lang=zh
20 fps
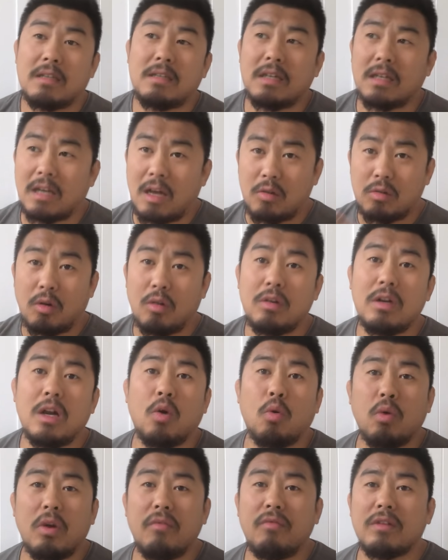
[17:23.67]
这个老头呢
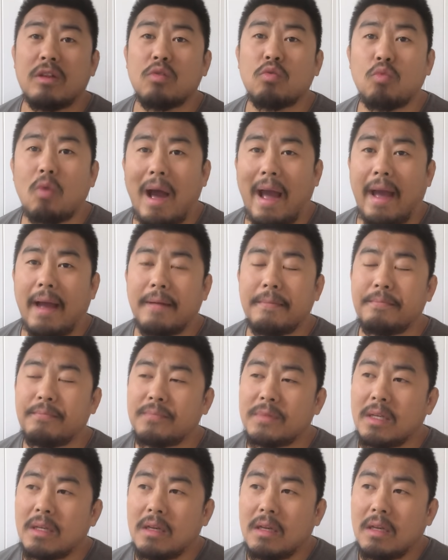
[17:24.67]
恢复得快，
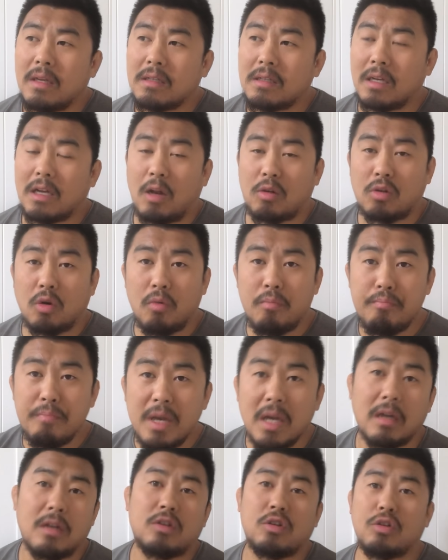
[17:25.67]
这老头
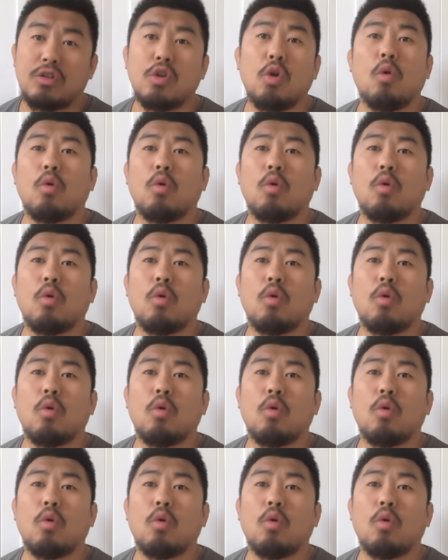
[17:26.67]
命是救